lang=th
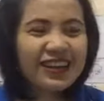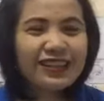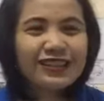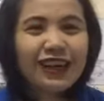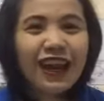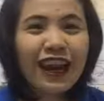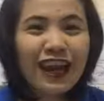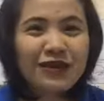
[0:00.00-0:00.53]

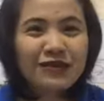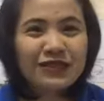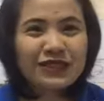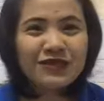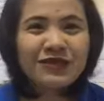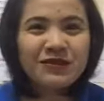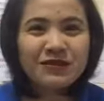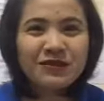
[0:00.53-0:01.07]
ตอนแรกเหมือน
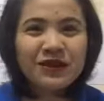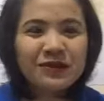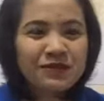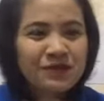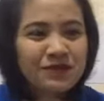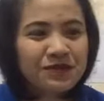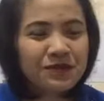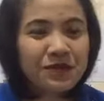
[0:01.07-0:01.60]
จะแบบ
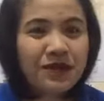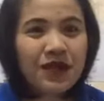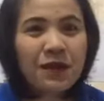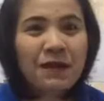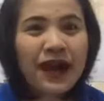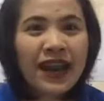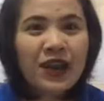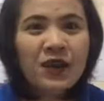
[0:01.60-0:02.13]

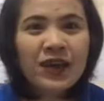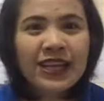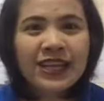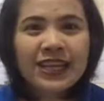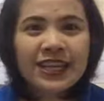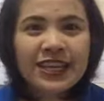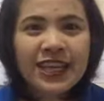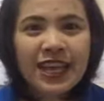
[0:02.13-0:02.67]
มาเร็วอะไรอ
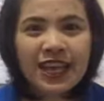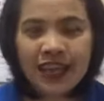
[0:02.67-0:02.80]
ย่างนี้ไง